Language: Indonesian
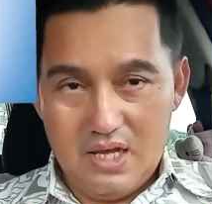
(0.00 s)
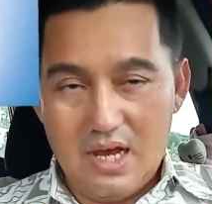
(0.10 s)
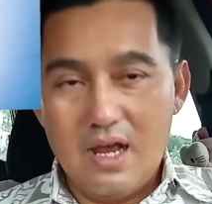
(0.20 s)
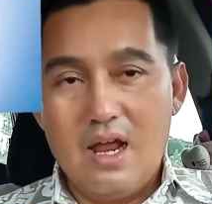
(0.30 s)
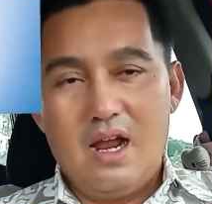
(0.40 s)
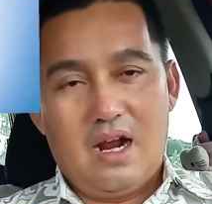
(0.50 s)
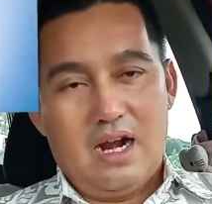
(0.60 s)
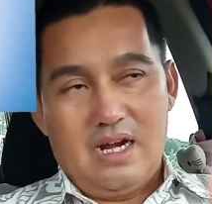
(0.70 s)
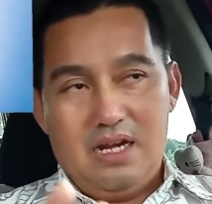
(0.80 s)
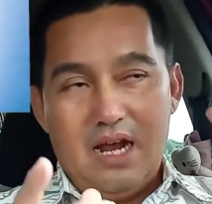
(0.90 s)
ya,
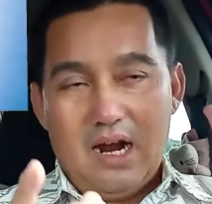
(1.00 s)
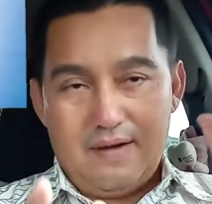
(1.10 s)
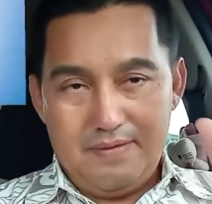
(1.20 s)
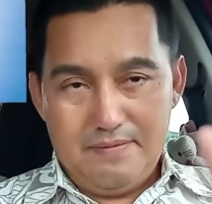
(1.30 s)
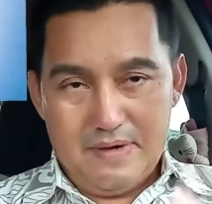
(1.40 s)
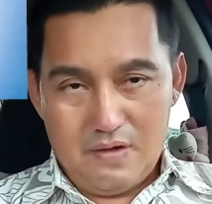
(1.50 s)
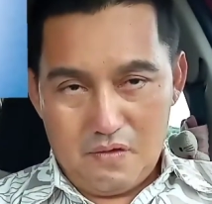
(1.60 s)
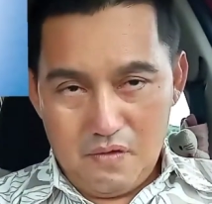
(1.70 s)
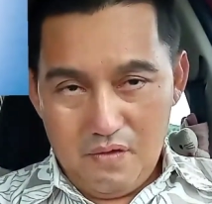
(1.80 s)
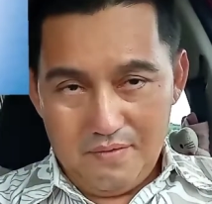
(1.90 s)
karena dia akan
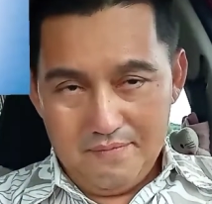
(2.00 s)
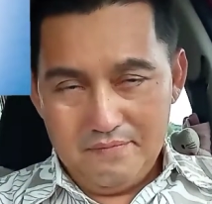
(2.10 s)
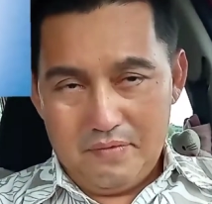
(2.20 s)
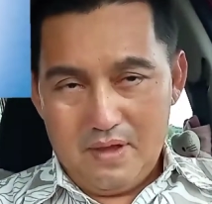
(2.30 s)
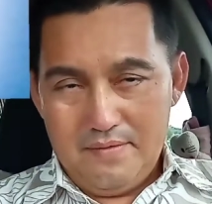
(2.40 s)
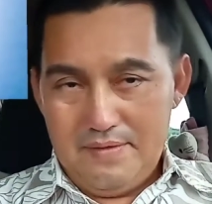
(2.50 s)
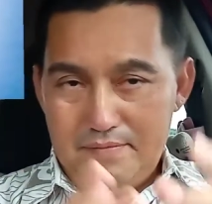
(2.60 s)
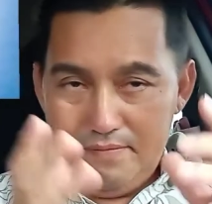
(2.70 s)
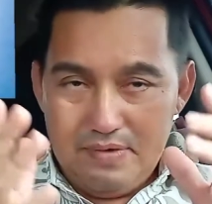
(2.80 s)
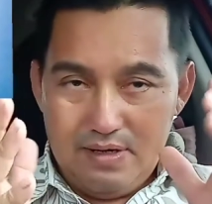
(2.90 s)
membantu
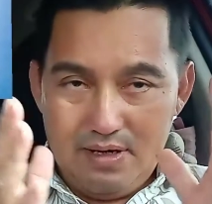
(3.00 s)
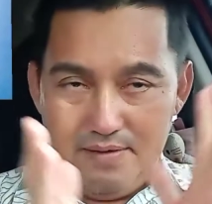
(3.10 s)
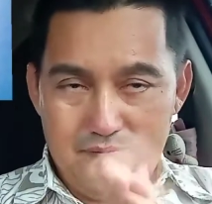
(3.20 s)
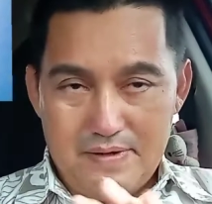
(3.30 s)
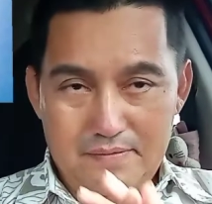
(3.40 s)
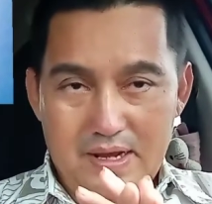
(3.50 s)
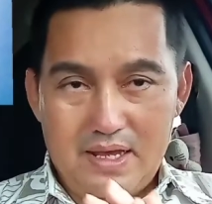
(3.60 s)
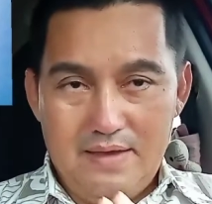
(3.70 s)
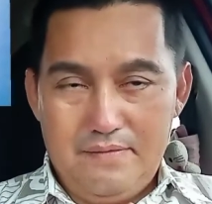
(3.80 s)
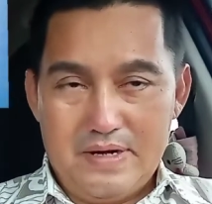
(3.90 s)

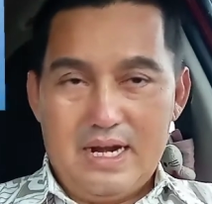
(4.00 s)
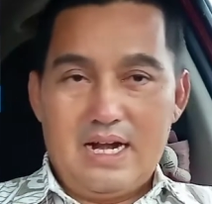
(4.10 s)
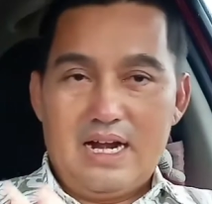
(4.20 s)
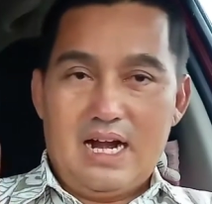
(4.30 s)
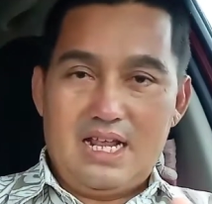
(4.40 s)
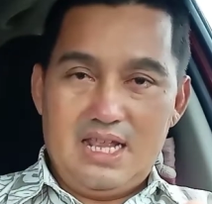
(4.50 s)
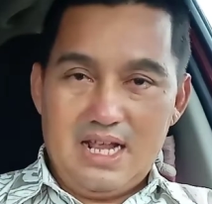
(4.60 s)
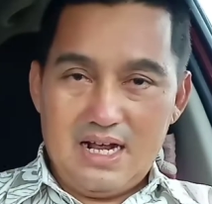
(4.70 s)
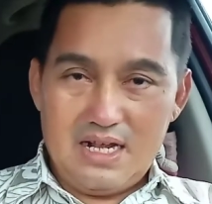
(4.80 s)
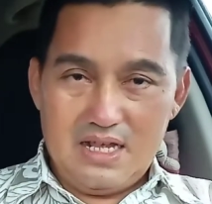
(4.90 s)
memperbaiki peredaran darah
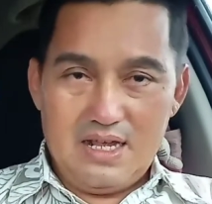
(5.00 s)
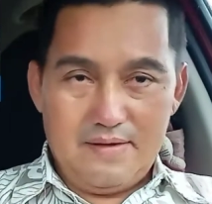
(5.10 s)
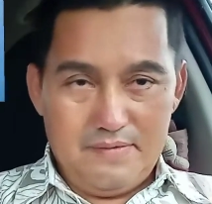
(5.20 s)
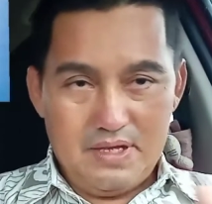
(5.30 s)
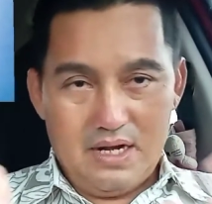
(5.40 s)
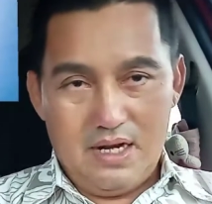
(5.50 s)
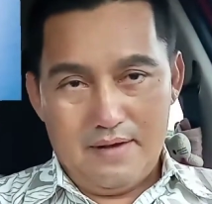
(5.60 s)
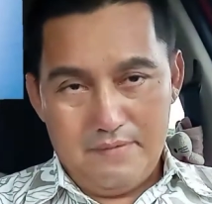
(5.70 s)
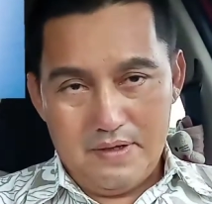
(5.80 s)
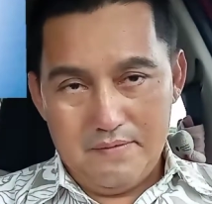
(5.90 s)
kita sehingga menjadi
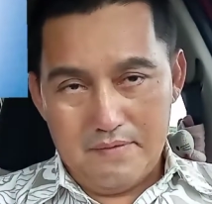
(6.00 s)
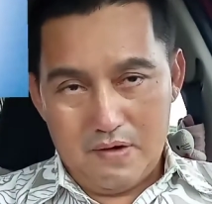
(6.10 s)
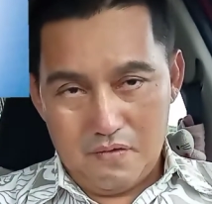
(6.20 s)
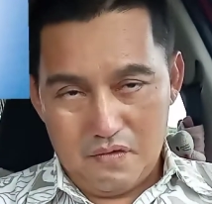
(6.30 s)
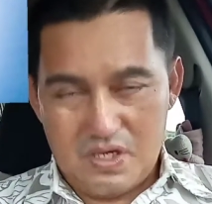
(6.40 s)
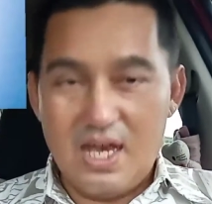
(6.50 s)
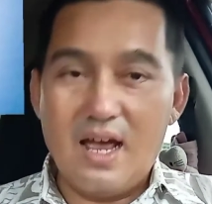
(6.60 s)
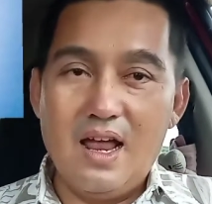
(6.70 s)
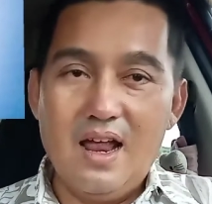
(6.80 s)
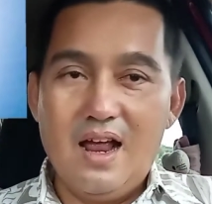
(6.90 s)
lebih bagus ya.
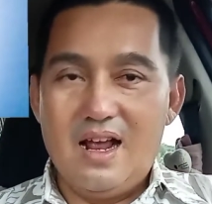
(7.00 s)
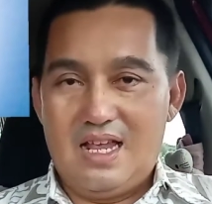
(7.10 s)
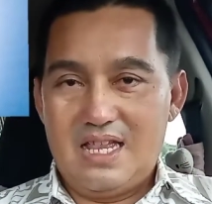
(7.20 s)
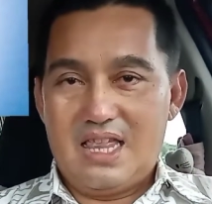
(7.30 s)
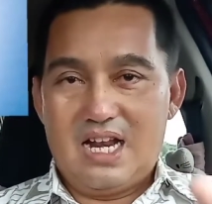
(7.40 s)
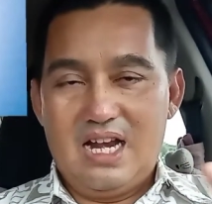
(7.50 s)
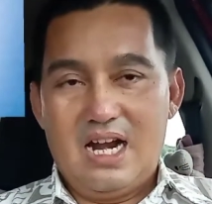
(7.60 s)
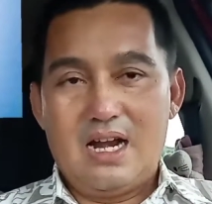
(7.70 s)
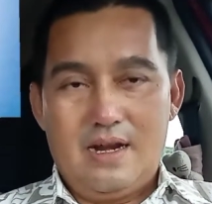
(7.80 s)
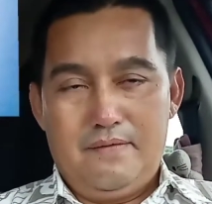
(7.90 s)
Kita
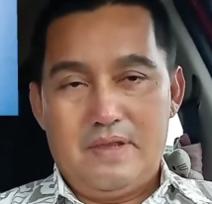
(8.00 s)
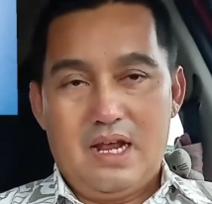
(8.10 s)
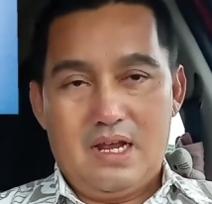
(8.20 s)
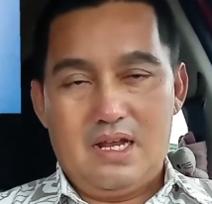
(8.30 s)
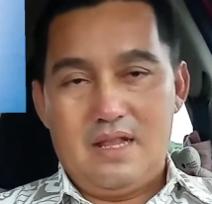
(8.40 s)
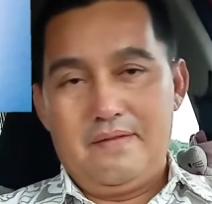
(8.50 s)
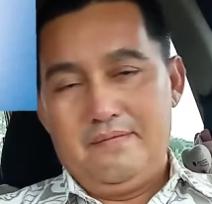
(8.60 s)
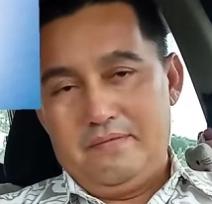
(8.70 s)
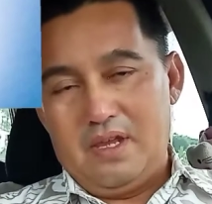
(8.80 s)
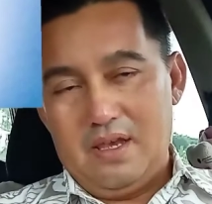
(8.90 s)
terhindar dari penyakit
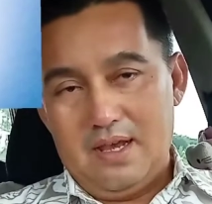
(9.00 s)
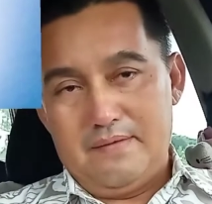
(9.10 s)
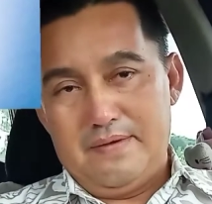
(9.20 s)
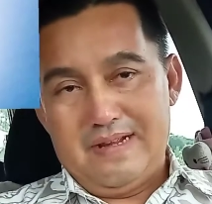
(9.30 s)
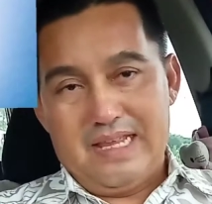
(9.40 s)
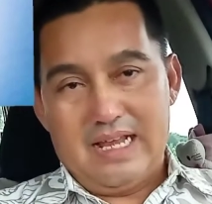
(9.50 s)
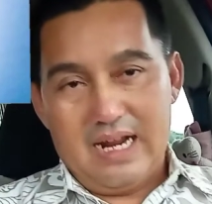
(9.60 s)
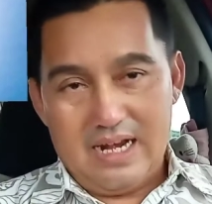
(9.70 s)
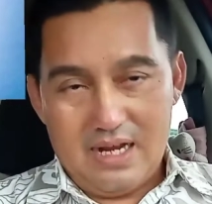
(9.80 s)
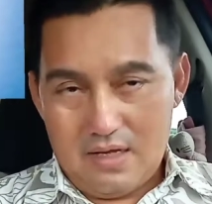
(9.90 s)
yang
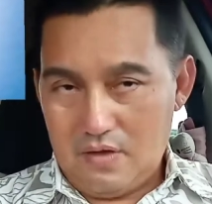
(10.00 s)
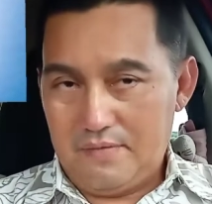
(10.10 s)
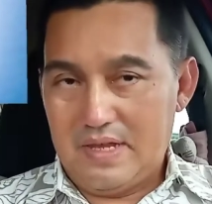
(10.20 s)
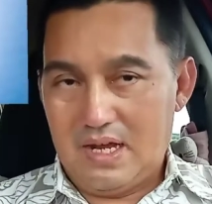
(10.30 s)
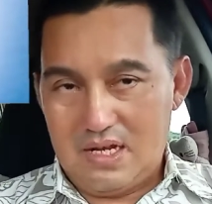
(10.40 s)
mematikan yaitu penyakit